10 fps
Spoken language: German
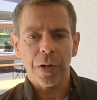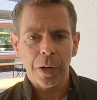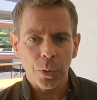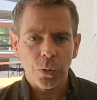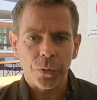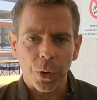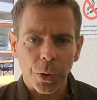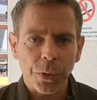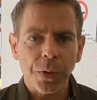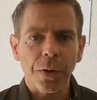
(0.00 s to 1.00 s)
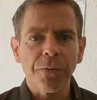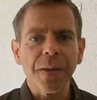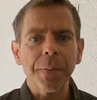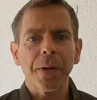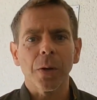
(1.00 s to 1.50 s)
Viele Leute fragen sich,
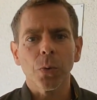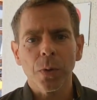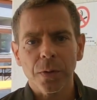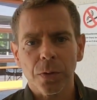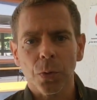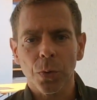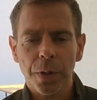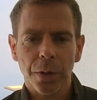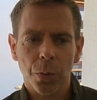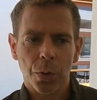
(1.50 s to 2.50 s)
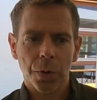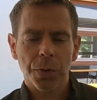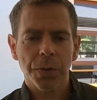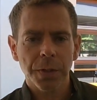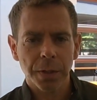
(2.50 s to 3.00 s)
wie man ein gutes Turnier
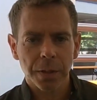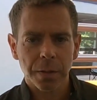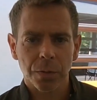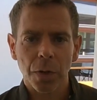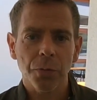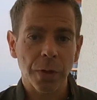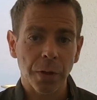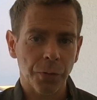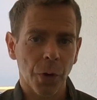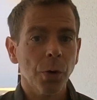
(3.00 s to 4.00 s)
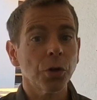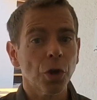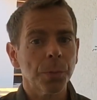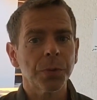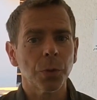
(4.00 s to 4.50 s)
organisiert. Und ich finde, die Frage ist
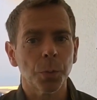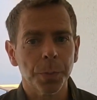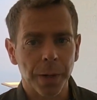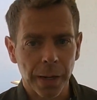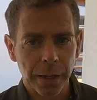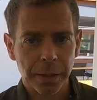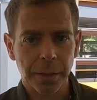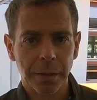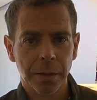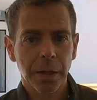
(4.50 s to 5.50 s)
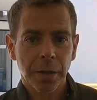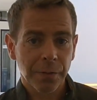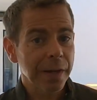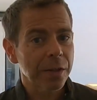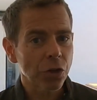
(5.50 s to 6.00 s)
absolut berechtigt,
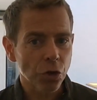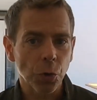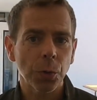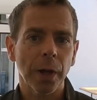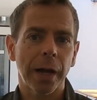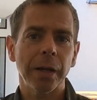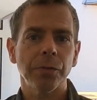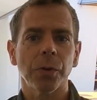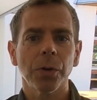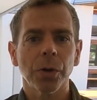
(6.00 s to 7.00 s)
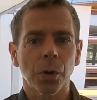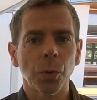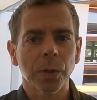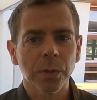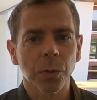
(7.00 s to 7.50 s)
weil es ist nicht einfach, ein
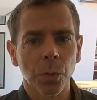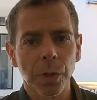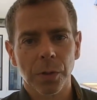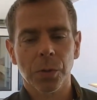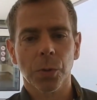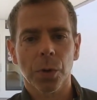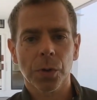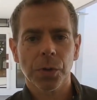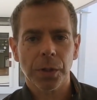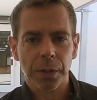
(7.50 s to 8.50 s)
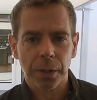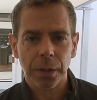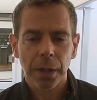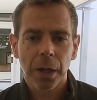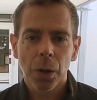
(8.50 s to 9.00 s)
gutes Turnier zu organisieren.
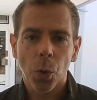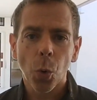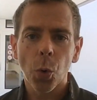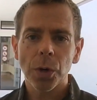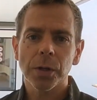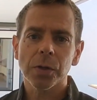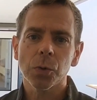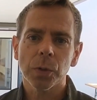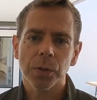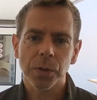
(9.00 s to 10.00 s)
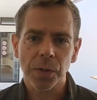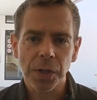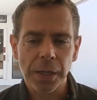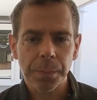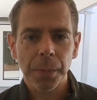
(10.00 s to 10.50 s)
Ohne ein gutes
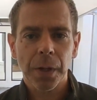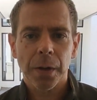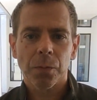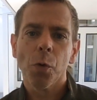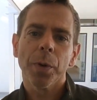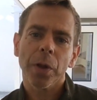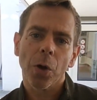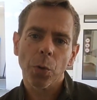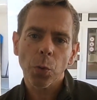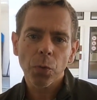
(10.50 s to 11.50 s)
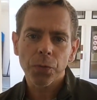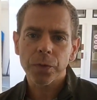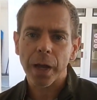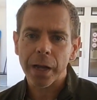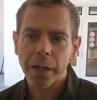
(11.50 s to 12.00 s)
Team, wo man kann
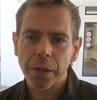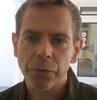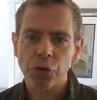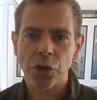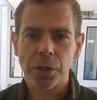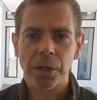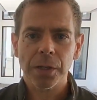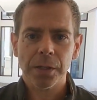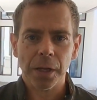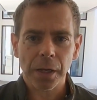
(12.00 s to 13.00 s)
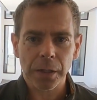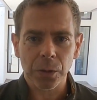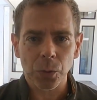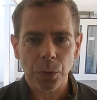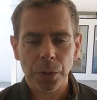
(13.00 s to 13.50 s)
aufteilen in verschiedene
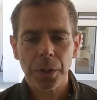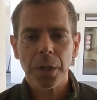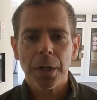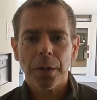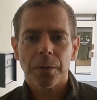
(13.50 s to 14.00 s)
Sektoren,